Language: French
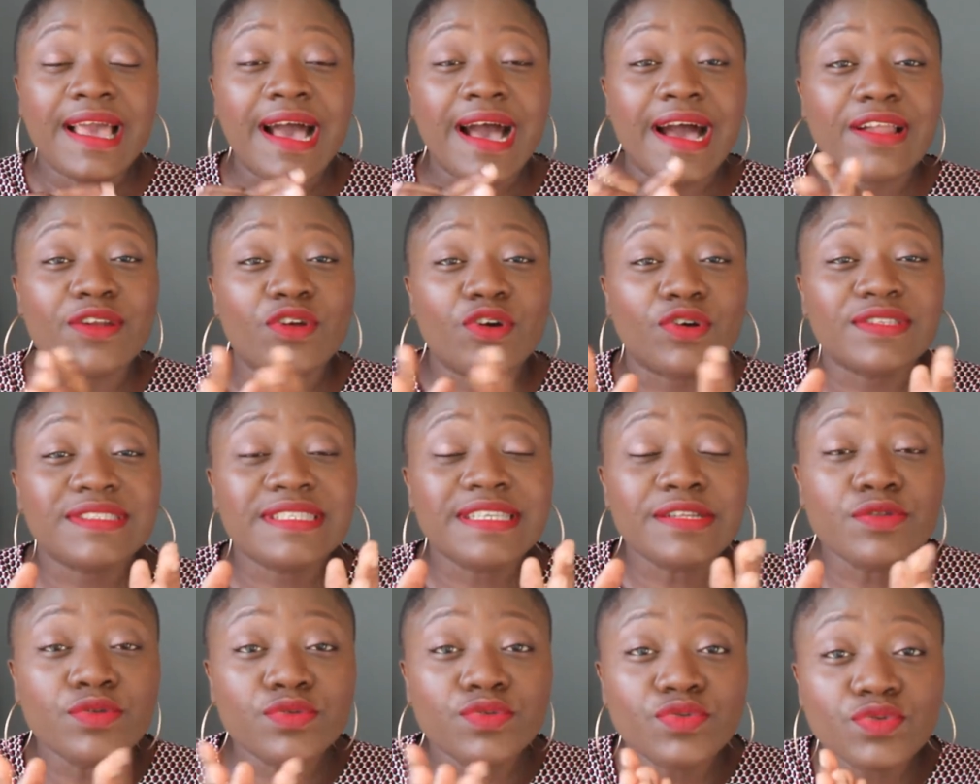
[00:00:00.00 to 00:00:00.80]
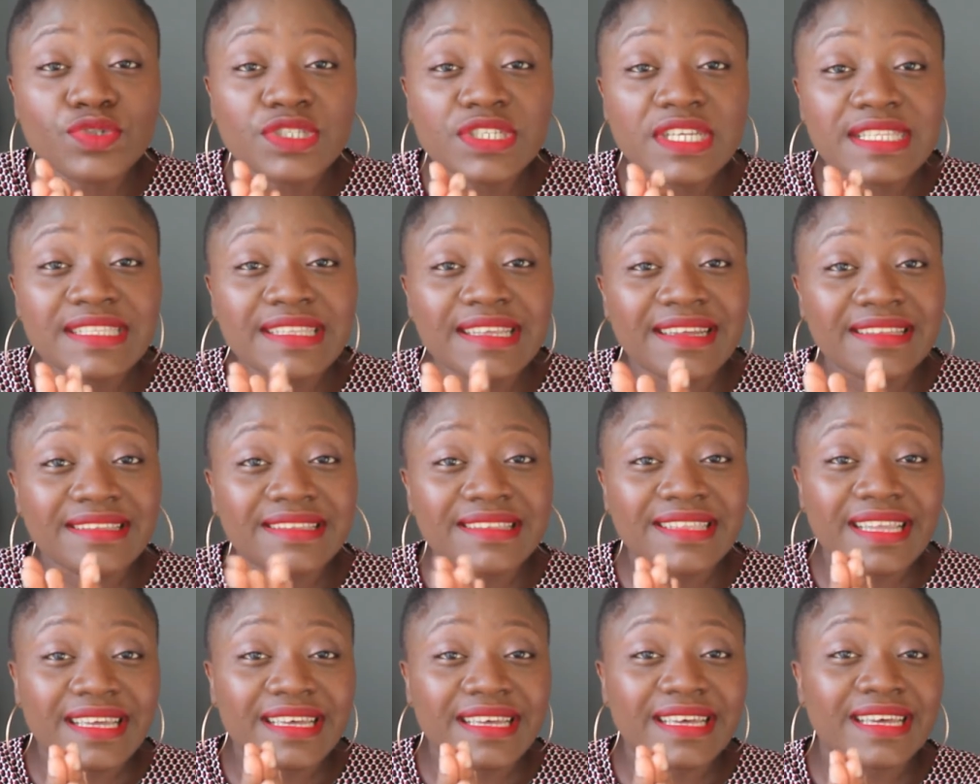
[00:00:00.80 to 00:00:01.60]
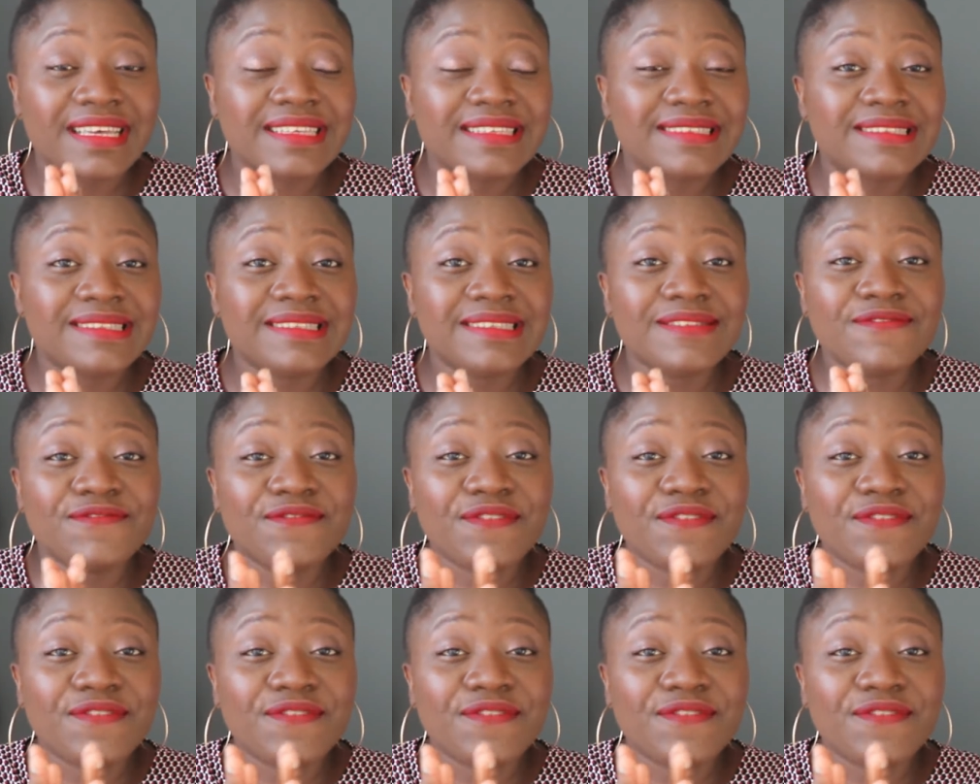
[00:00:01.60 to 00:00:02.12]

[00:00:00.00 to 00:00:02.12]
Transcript: Alors si le sujet t'intéresse, si